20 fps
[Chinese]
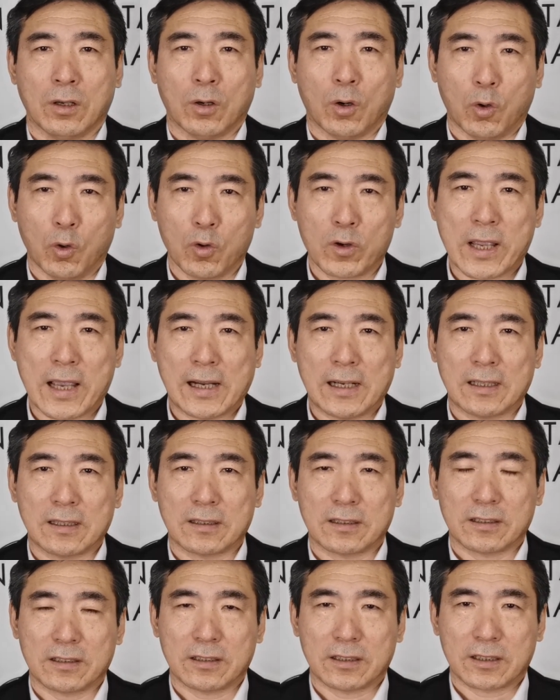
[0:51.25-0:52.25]
弘
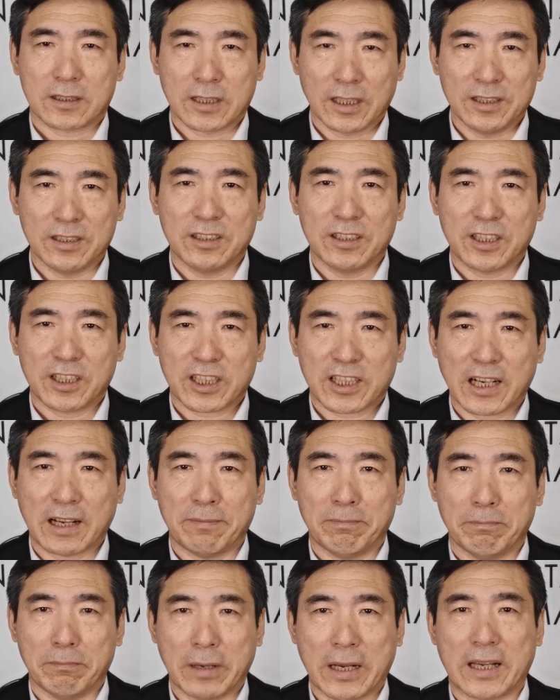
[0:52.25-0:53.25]
扬真
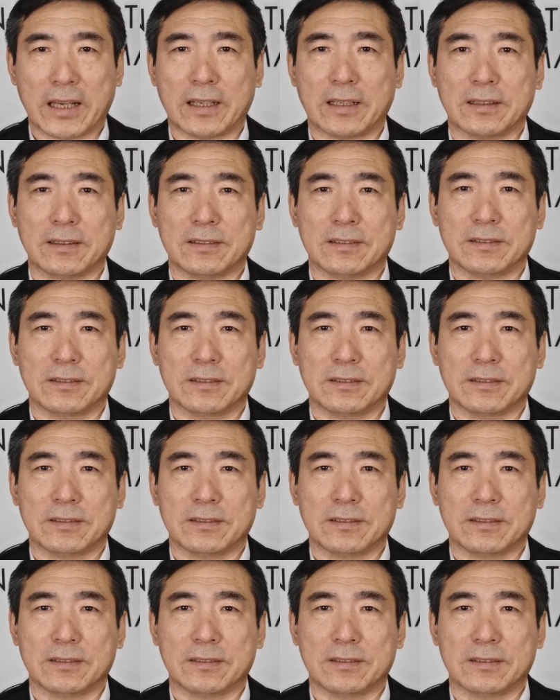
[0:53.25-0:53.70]
善美，